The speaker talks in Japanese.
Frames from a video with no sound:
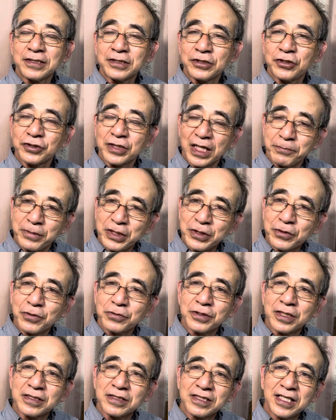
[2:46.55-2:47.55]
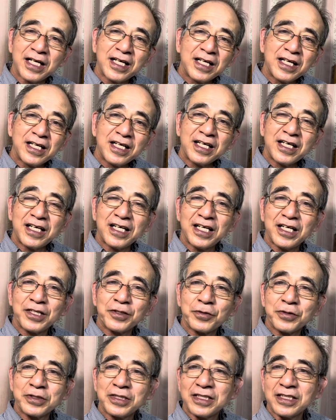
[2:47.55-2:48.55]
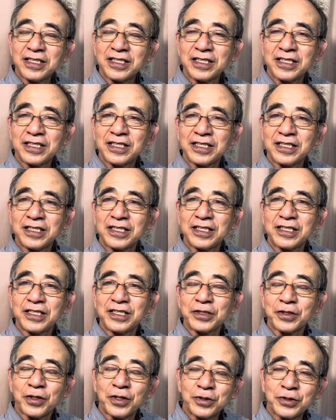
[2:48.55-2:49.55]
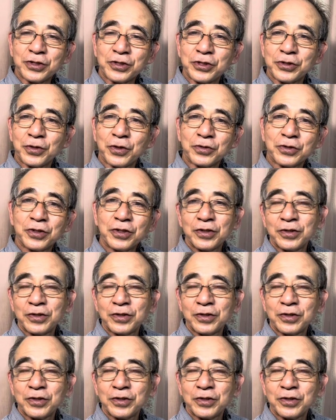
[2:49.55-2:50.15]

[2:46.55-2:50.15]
中華民国ですね、えー、本当に、えー、中国